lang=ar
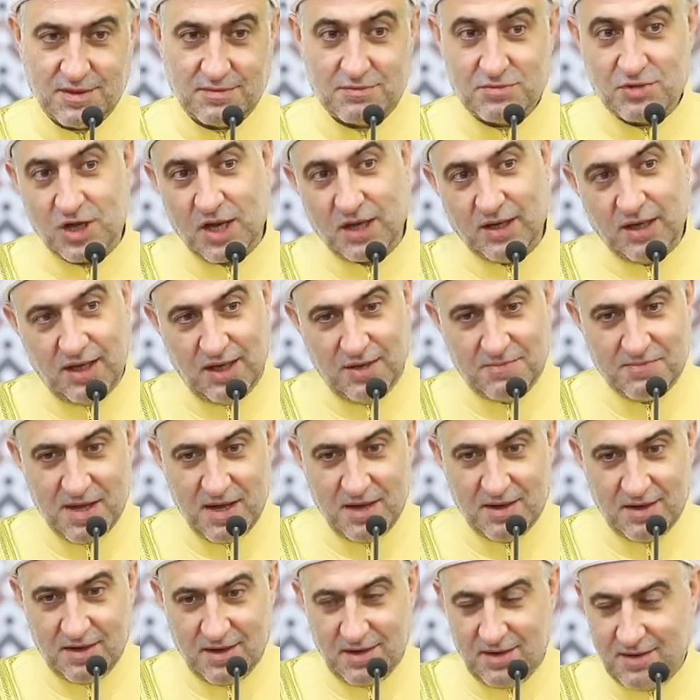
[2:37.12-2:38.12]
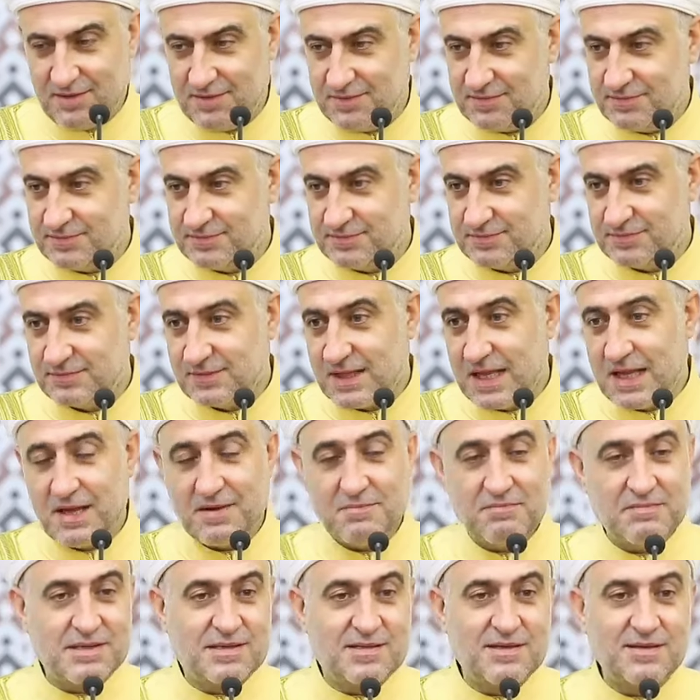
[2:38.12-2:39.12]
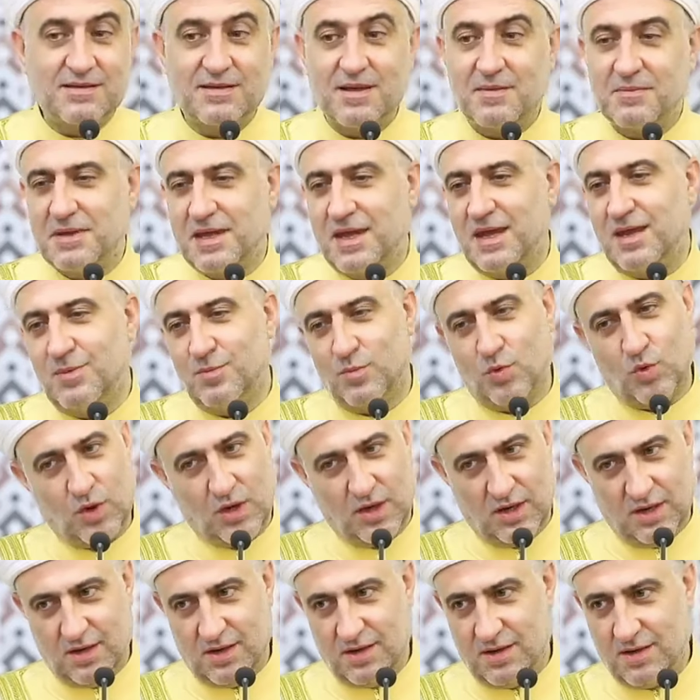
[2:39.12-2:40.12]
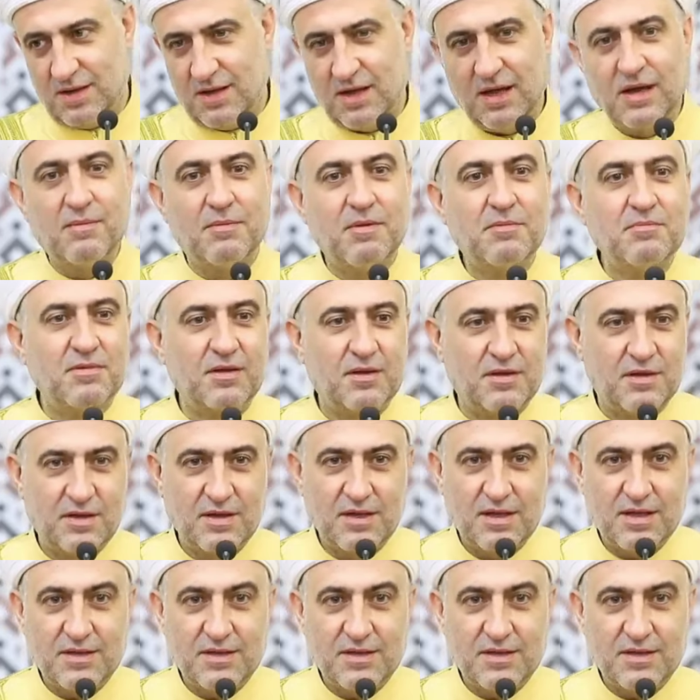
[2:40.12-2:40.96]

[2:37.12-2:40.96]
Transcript: مشان إيماننا بس التمكين مو هلا هلا بدنا